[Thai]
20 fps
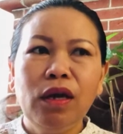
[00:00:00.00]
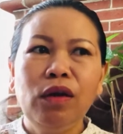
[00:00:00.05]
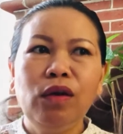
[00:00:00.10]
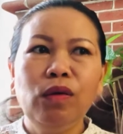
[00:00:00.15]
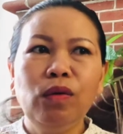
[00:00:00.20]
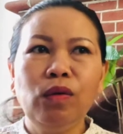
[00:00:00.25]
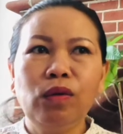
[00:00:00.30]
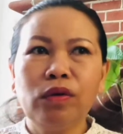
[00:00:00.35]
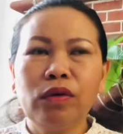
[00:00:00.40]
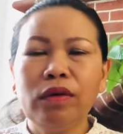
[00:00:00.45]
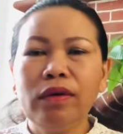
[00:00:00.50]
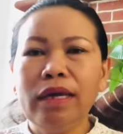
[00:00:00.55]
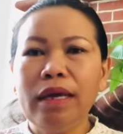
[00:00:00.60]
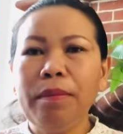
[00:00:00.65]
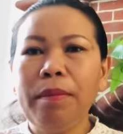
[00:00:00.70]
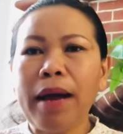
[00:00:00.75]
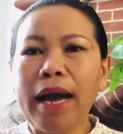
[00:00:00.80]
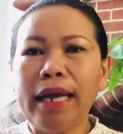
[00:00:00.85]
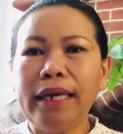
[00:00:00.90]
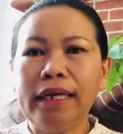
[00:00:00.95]
ลูกอยู่ใน
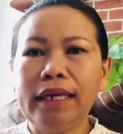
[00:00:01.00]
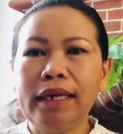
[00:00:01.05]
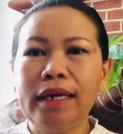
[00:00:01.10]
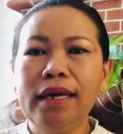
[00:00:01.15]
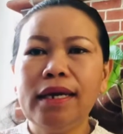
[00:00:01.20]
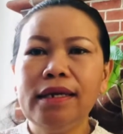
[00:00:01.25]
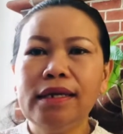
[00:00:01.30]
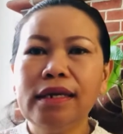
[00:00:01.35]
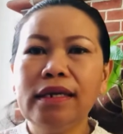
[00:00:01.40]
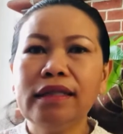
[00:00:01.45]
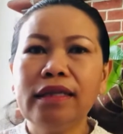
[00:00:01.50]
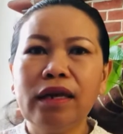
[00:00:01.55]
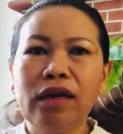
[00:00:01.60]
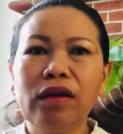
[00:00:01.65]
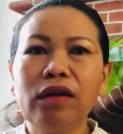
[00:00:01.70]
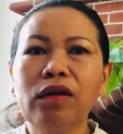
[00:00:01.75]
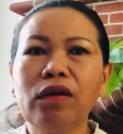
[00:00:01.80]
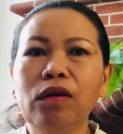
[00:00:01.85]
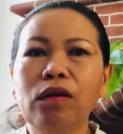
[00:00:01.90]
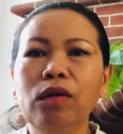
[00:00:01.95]
บ้านนี่ก็เหลือแต่
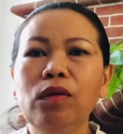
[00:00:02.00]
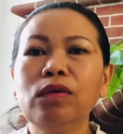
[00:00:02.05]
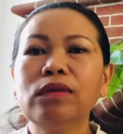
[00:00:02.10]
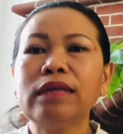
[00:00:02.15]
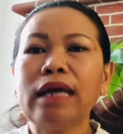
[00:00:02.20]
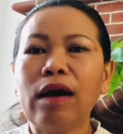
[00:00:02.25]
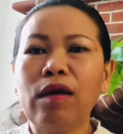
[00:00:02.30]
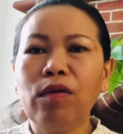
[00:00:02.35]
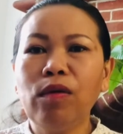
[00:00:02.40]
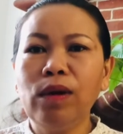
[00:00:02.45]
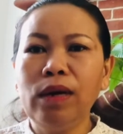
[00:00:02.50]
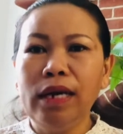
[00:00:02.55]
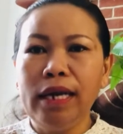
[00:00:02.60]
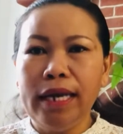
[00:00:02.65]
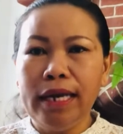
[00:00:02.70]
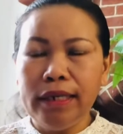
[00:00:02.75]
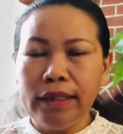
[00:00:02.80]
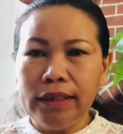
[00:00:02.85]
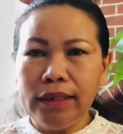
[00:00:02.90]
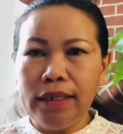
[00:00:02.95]
ลูกสาวคน
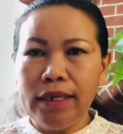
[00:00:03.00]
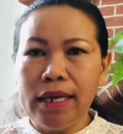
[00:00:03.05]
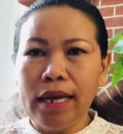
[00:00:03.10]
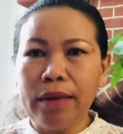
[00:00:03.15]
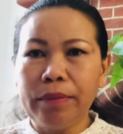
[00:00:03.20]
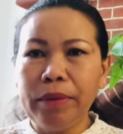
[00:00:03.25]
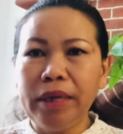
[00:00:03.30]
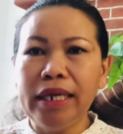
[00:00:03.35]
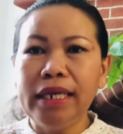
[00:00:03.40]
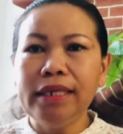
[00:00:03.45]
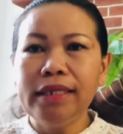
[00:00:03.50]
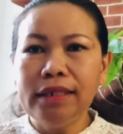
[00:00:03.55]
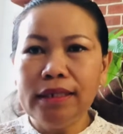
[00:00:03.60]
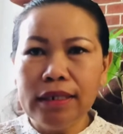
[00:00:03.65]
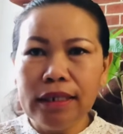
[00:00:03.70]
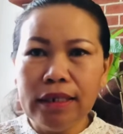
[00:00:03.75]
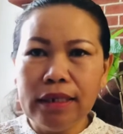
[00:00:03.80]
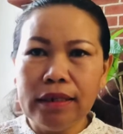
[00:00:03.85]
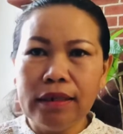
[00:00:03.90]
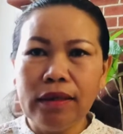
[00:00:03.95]
เล็กที่ยังไม่ได้
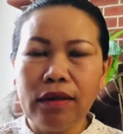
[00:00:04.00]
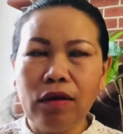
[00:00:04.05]
ฉีด